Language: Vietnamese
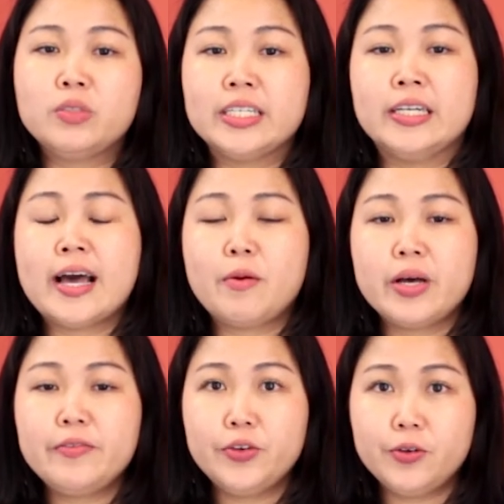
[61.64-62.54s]
trường đại học
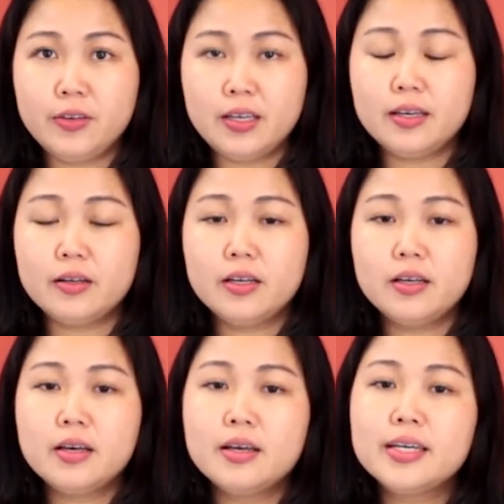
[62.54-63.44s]
ép u vê.
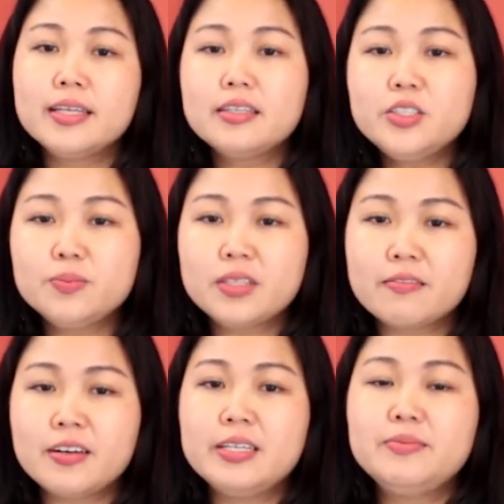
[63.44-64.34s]
Khi tính trung
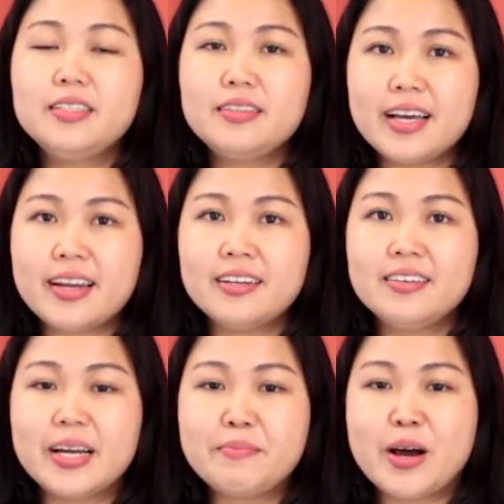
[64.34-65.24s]
thực và liêm chính này đã
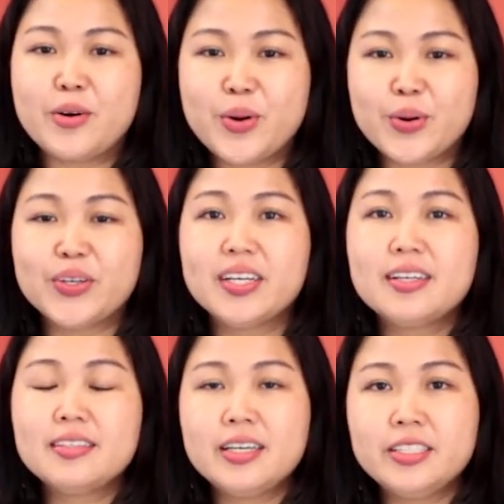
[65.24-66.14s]
được đảm bảo rồi
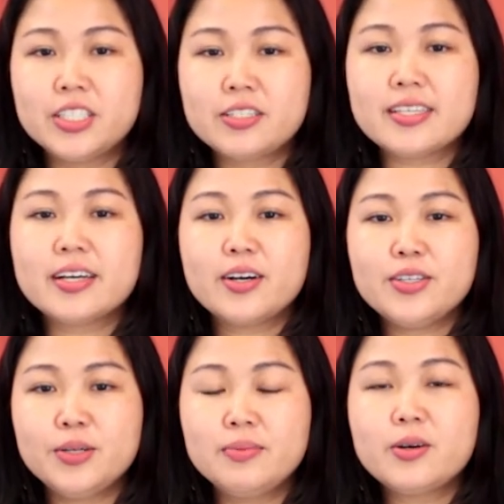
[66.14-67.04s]
thì trường sẽ có
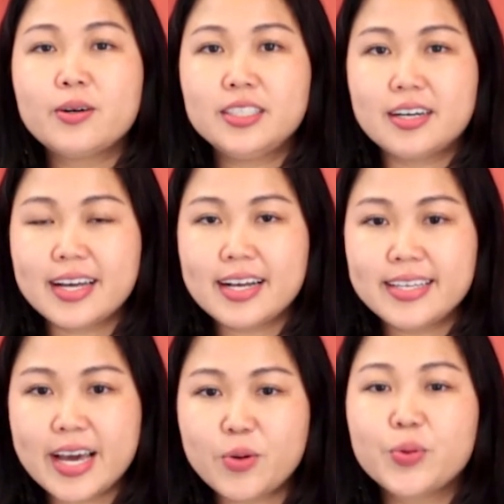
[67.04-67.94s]
nhiều mức hỗ trợ khác
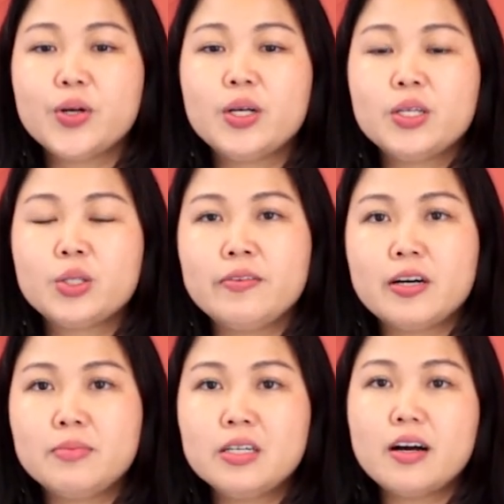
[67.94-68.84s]
nhau tùy
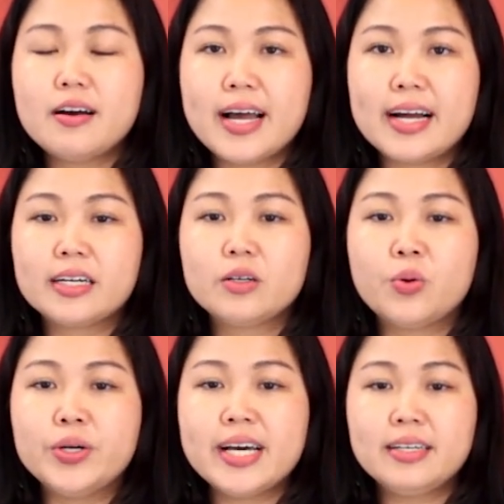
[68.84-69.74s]
vào mức khó khăn
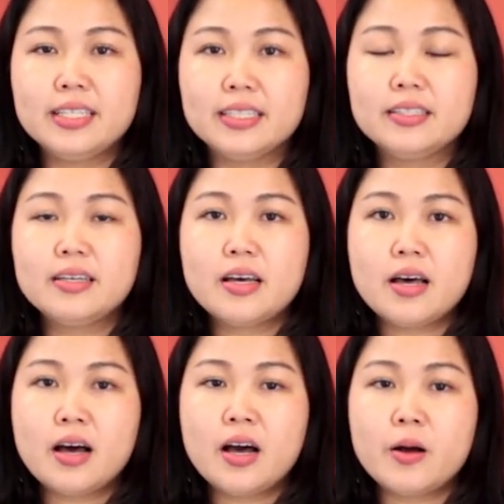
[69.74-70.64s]
của gia đình.
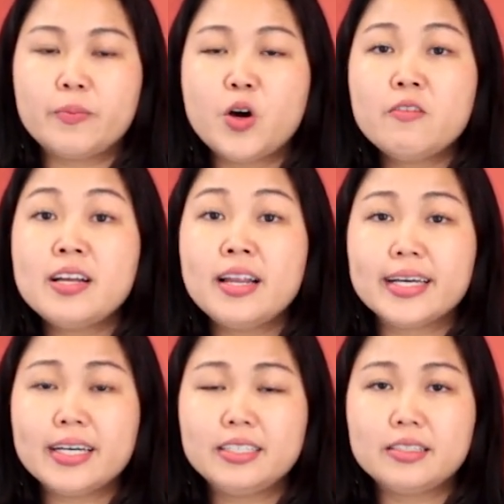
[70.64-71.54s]
Uh, đối với lại
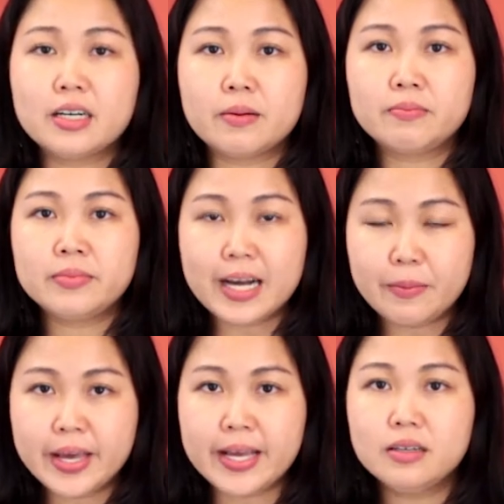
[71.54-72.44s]
các trường hợp đặc
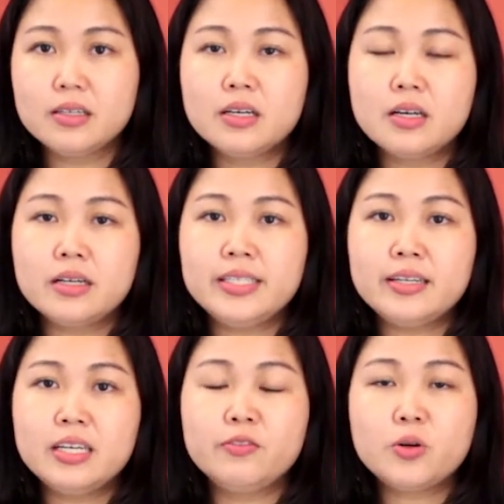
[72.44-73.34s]
biệt gia
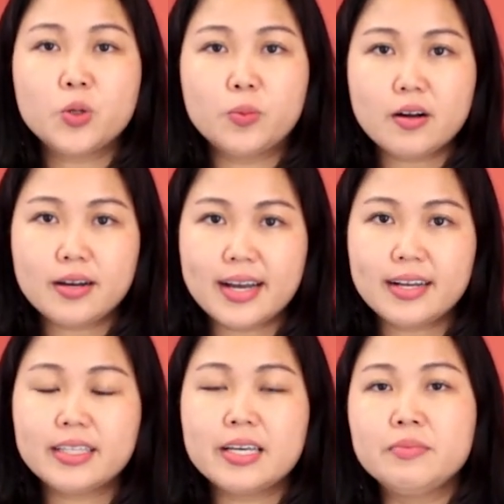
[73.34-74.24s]
đình vô cùng khó
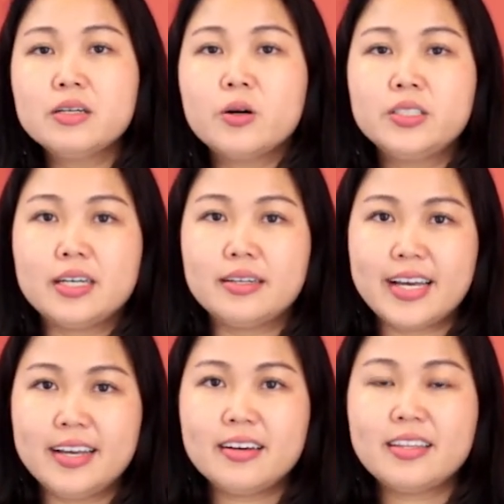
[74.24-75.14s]
khăn thì mức hỗ trợ
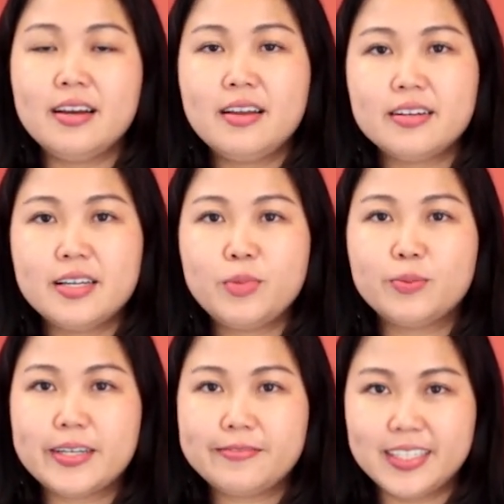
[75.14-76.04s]
này có thể lên đến một
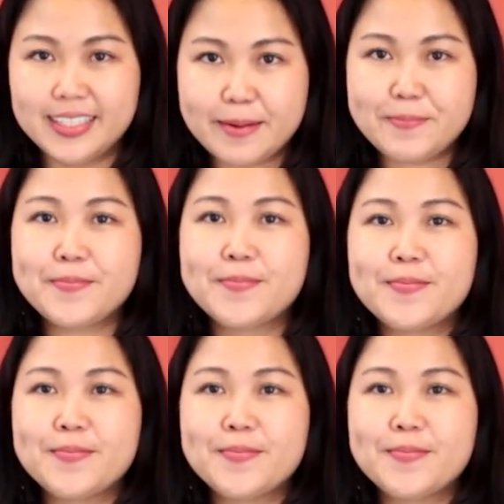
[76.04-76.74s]
trăm phần trăm.